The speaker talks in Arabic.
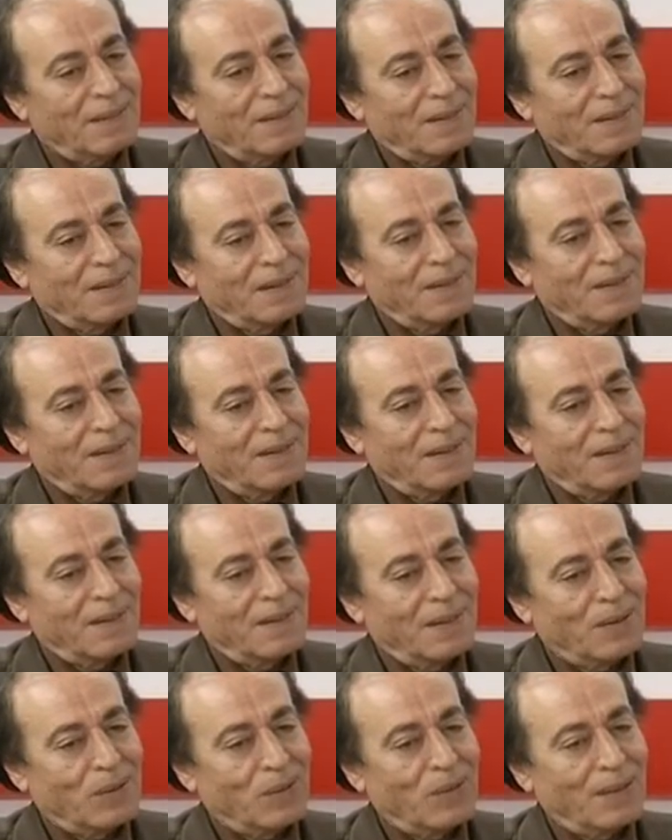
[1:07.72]
سيدتي
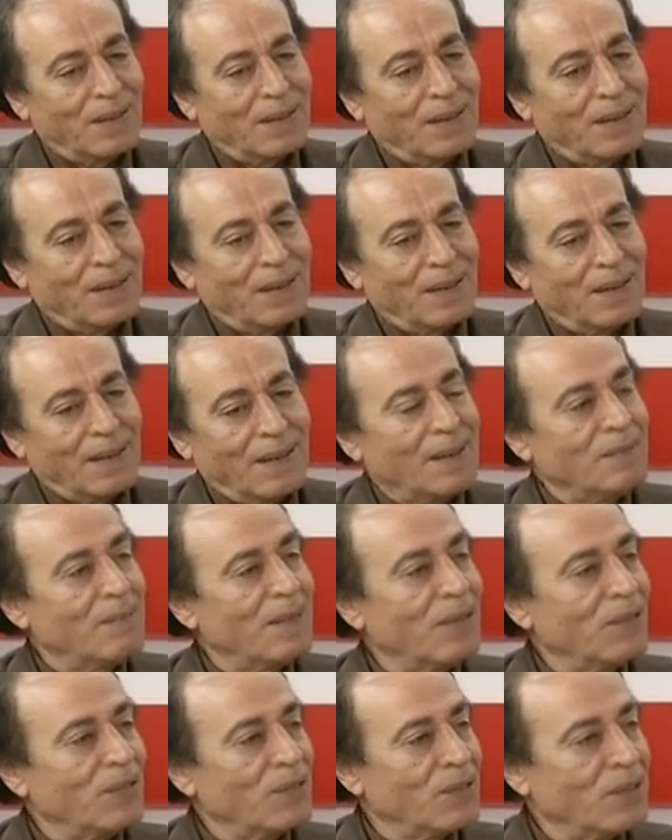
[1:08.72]
أن أعود إلى عام
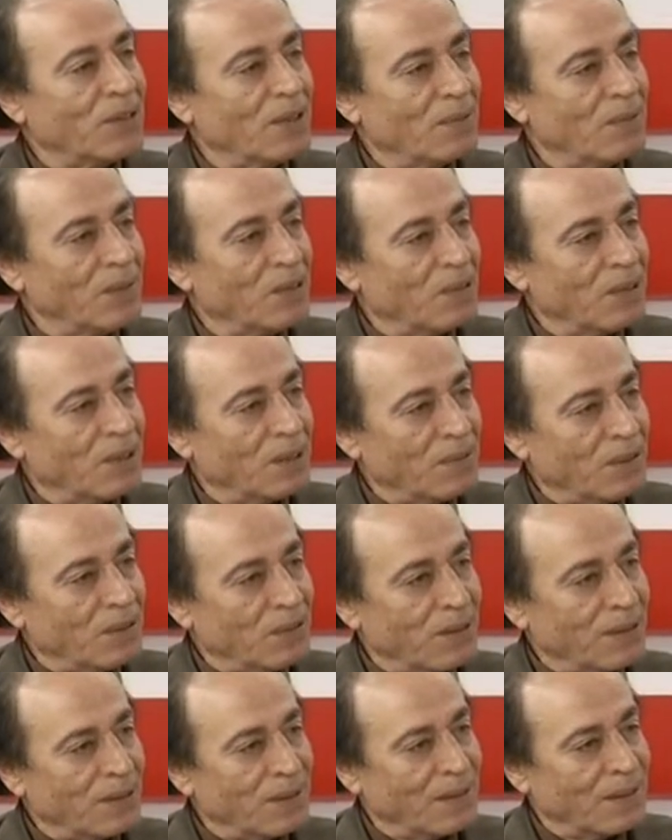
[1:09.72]

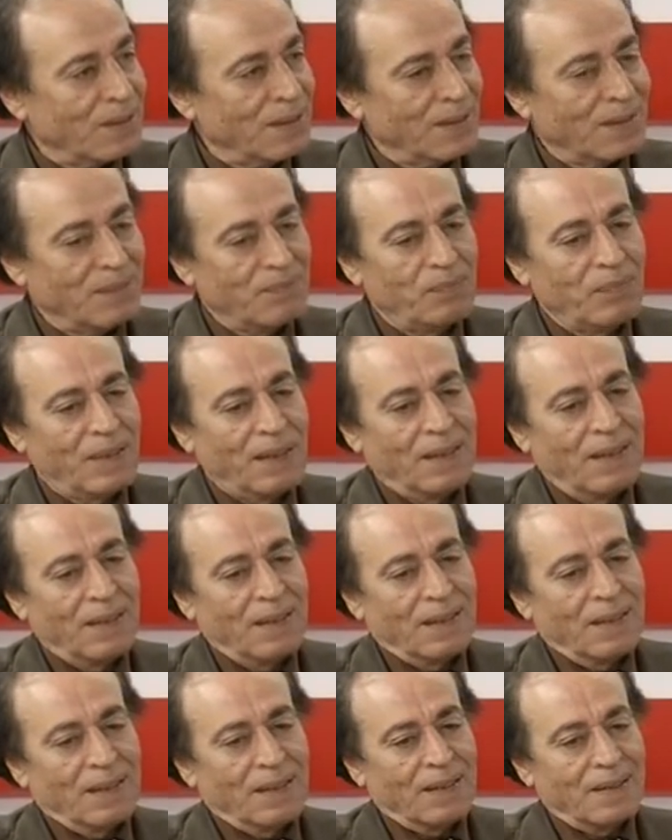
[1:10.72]
1967
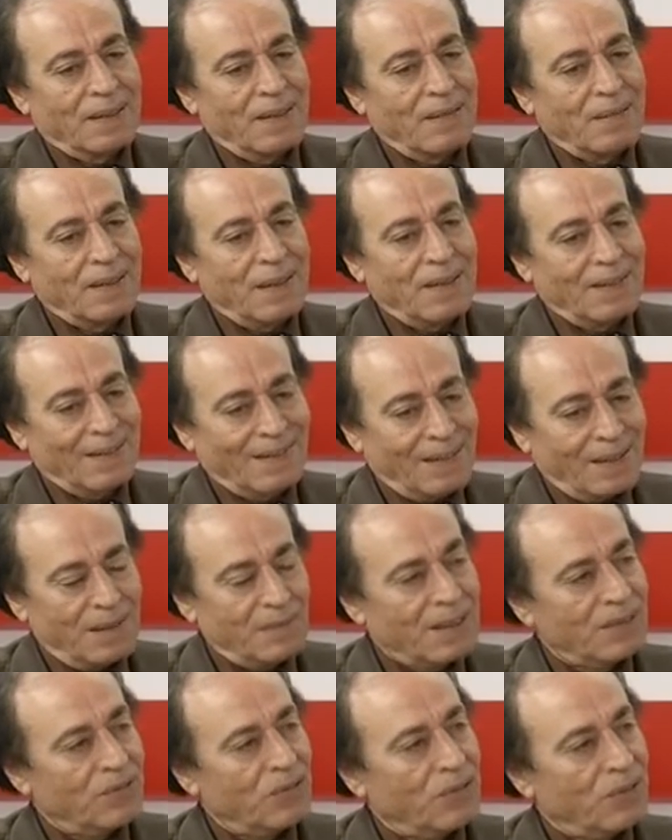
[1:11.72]
عندما
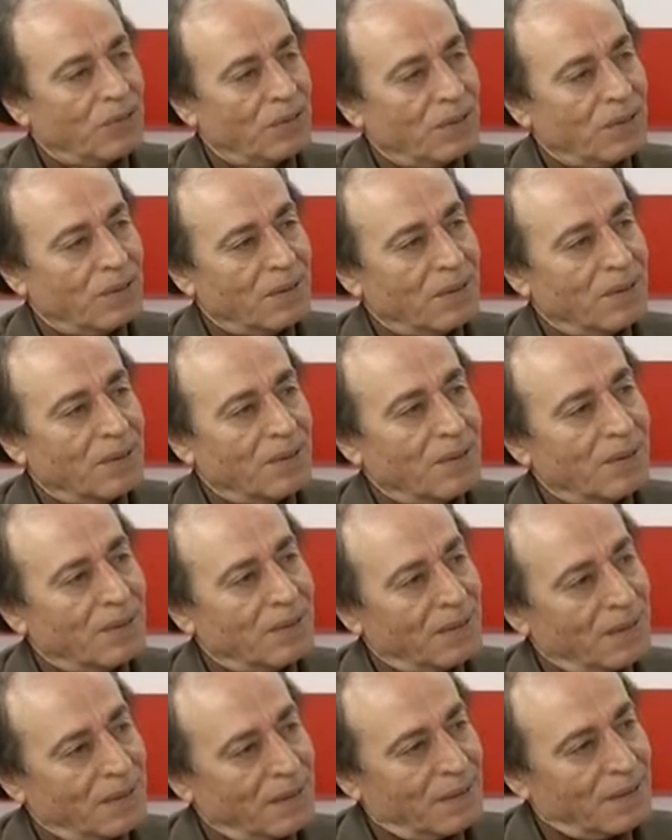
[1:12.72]
أقدمت آه،
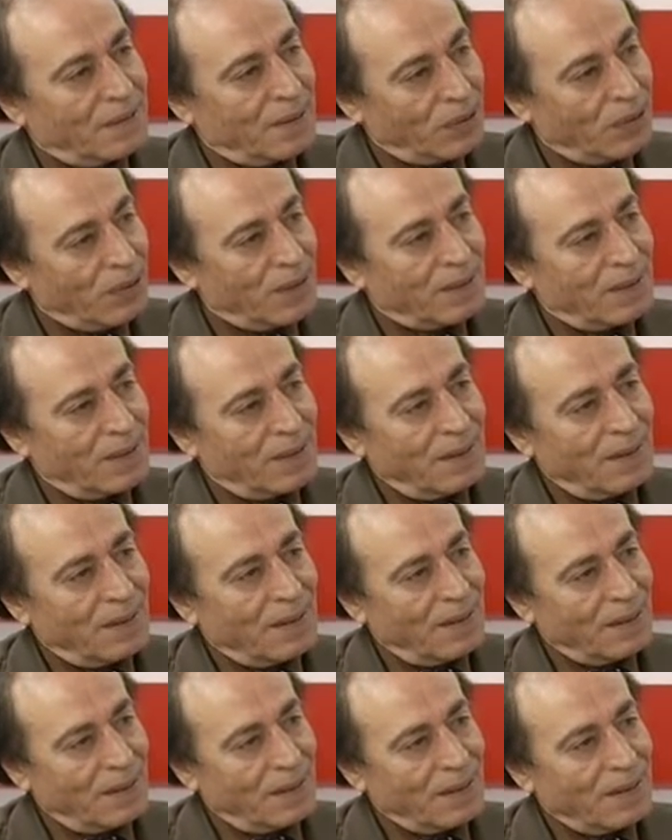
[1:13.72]
آه، دولة
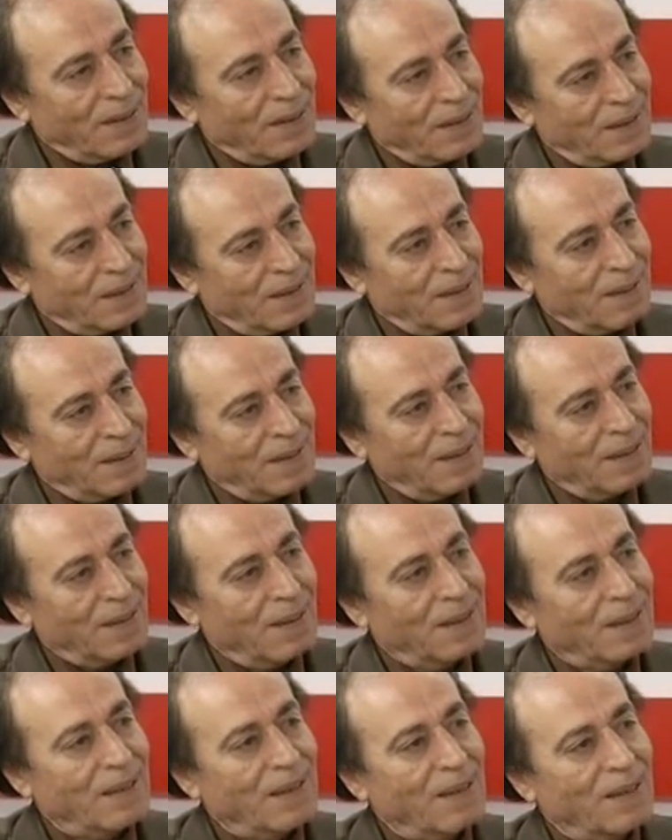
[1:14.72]
الاحتلال الإسرائيلي
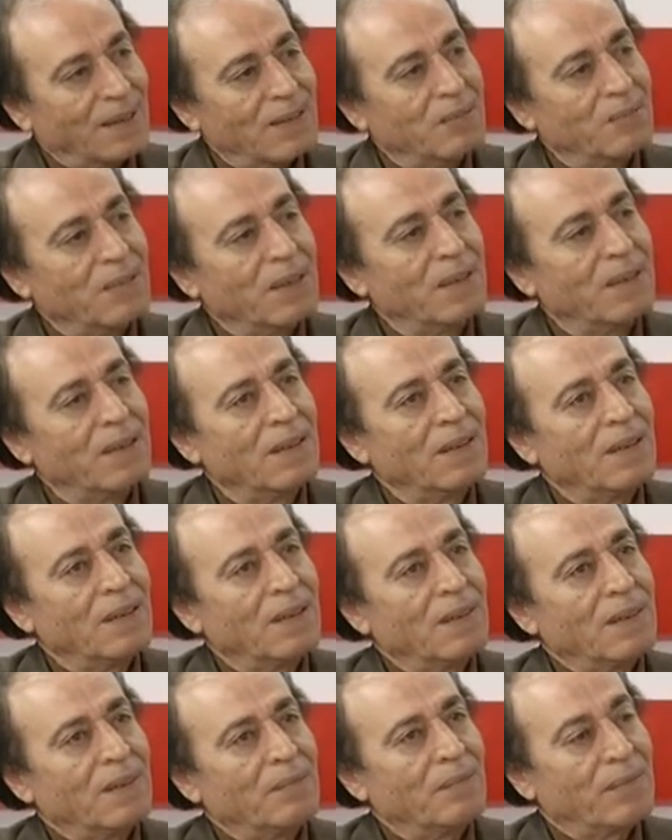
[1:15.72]
على هدم
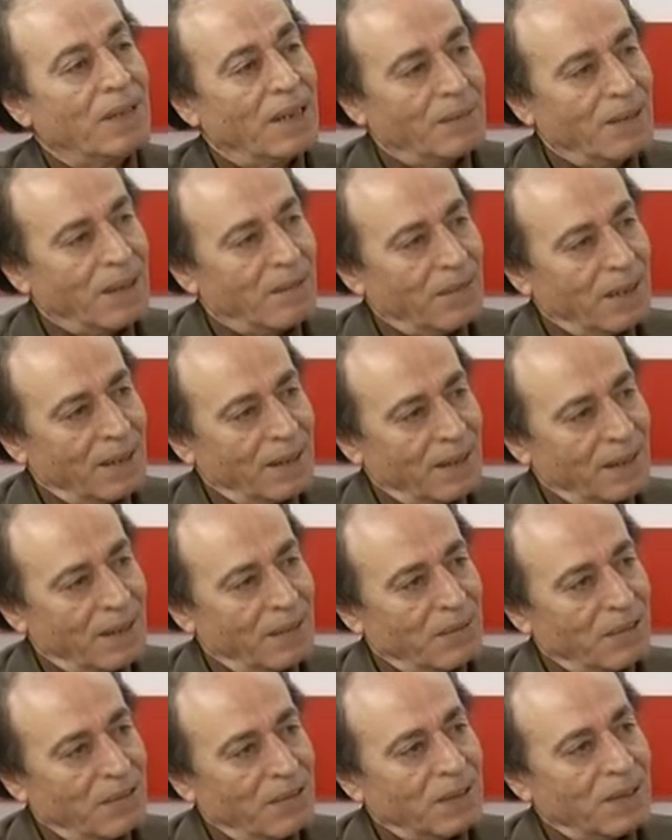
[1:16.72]
باب
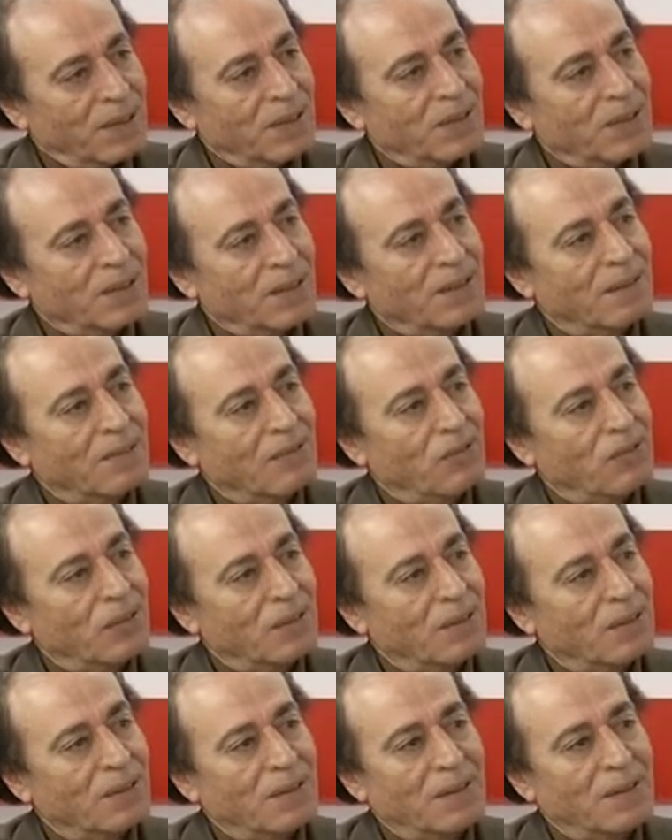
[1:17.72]
المغاربة وتشريد
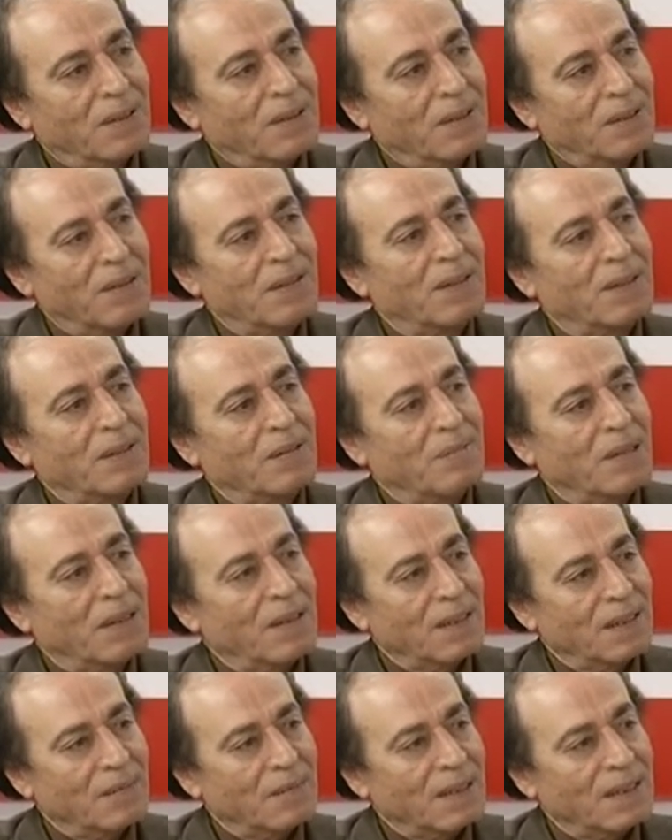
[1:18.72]
آه، أكثر من
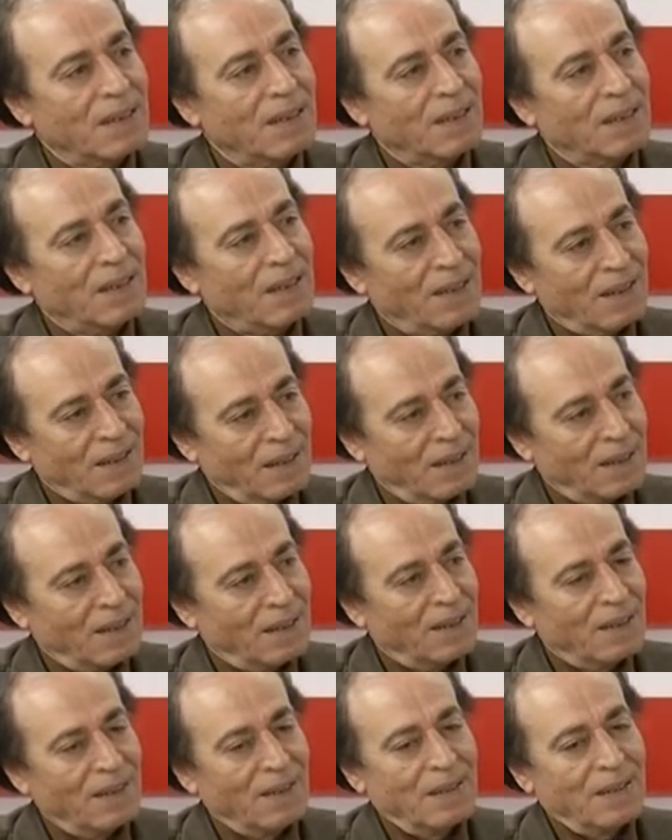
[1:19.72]
80 عائلة
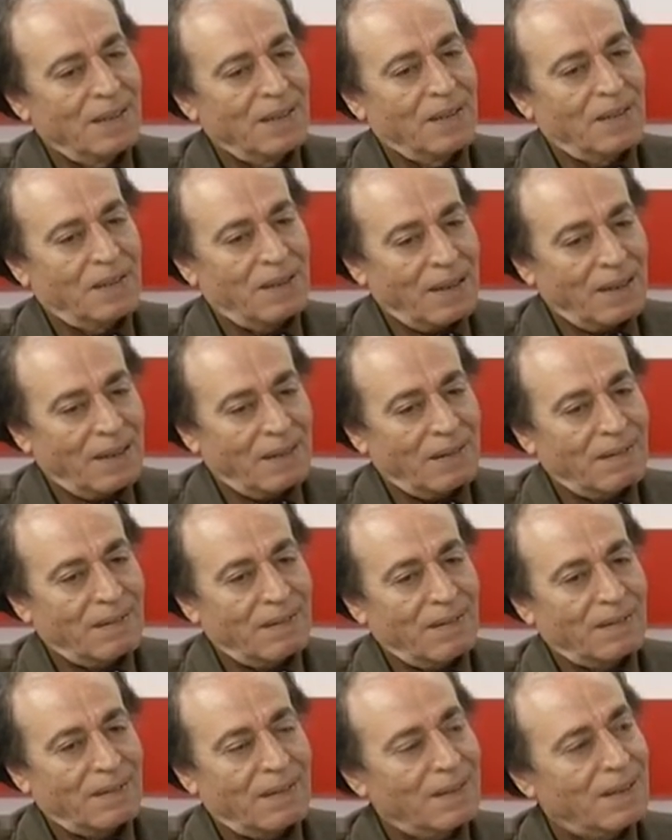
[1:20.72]

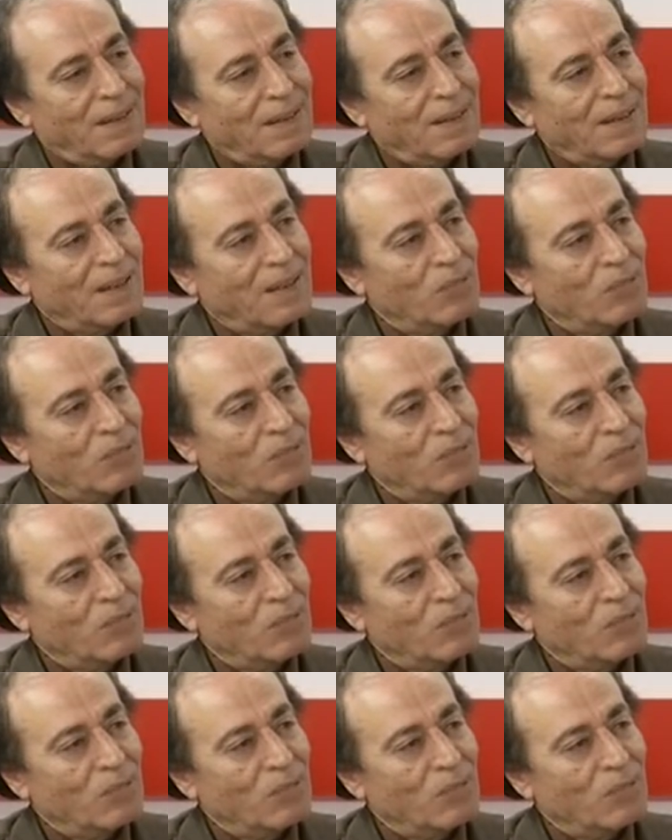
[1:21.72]
لذلك كان